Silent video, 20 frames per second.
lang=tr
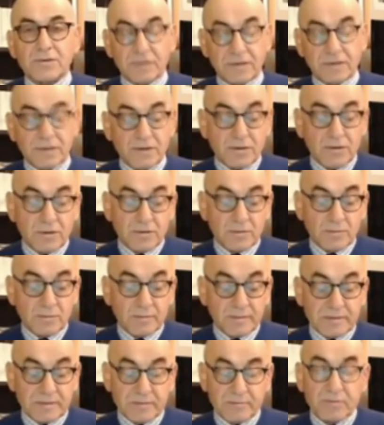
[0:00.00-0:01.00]
noktayı
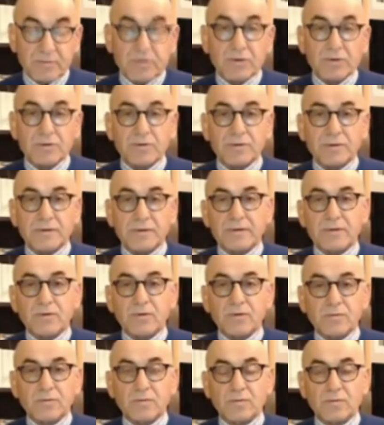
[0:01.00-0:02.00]
görmemiş bugün
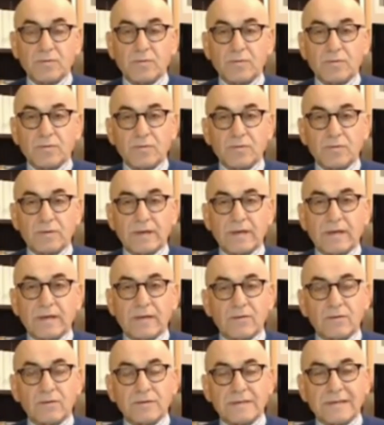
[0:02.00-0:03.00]

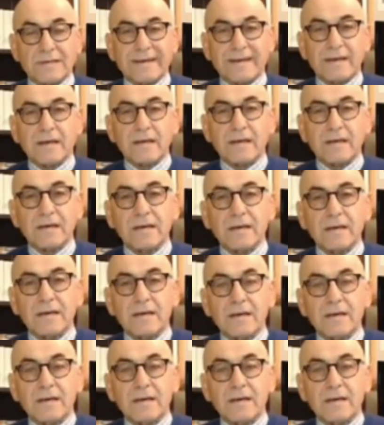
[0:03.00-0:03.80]
yoğunluktan olsa gerek.